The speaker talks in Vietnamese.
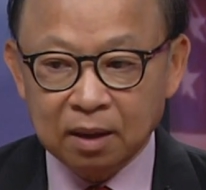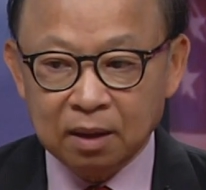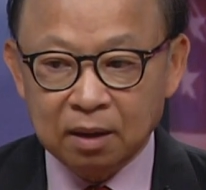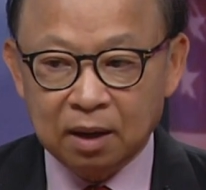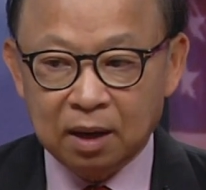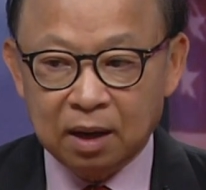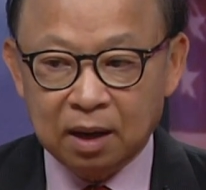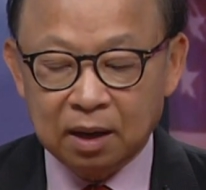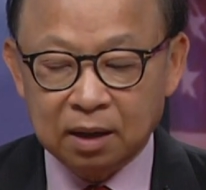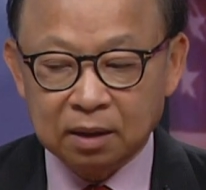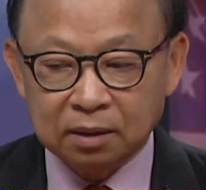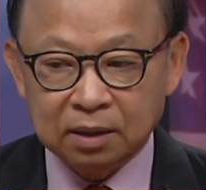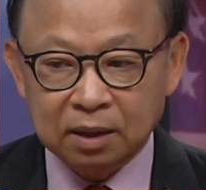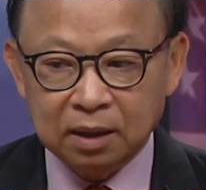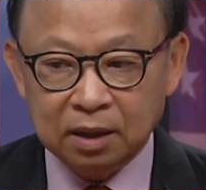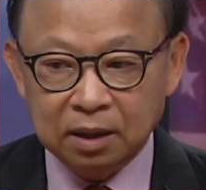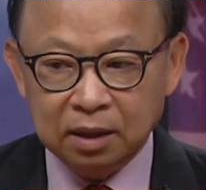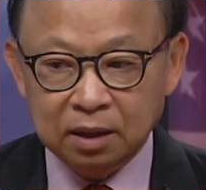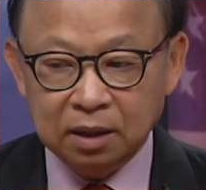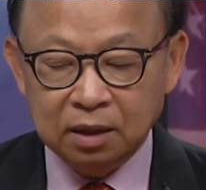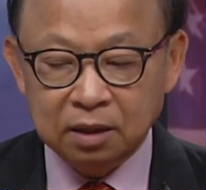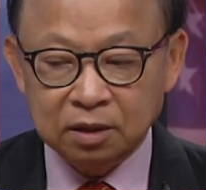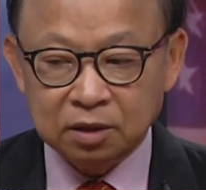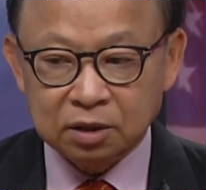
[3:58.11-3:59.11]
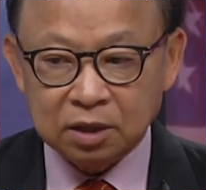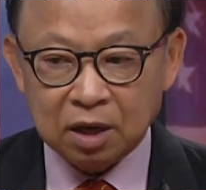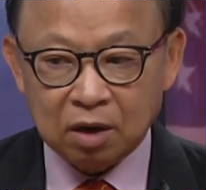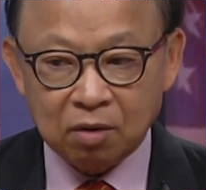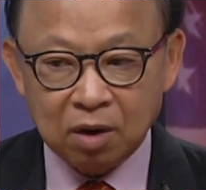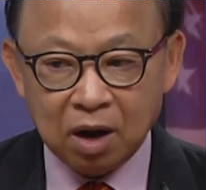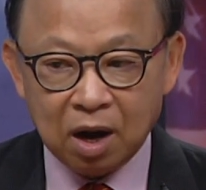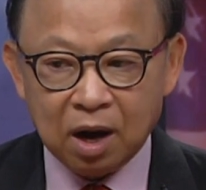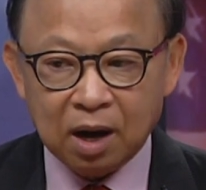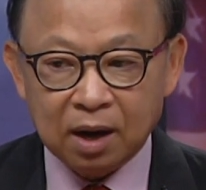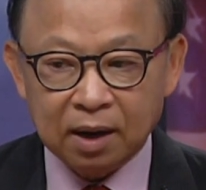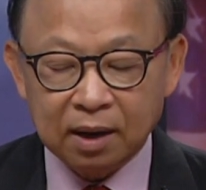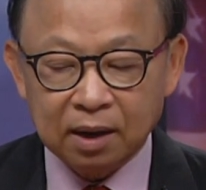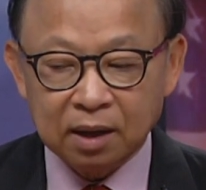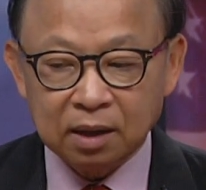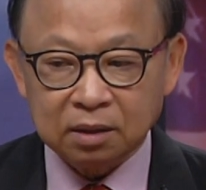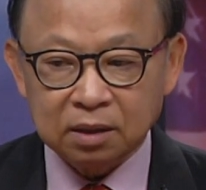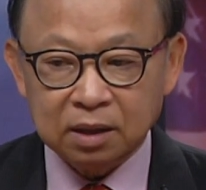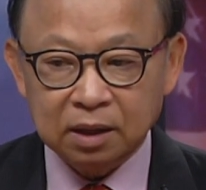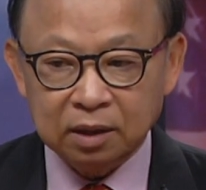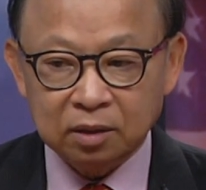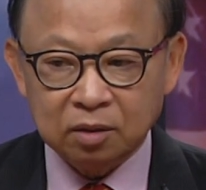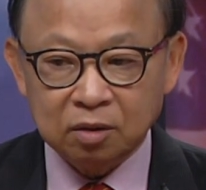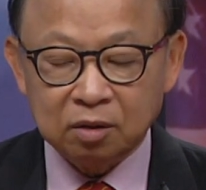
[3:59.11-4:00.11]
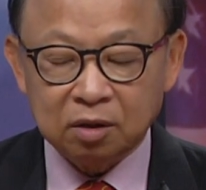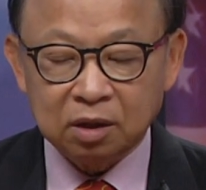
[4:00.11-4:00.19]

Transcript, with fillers: à, thì sau đó đó thì tôi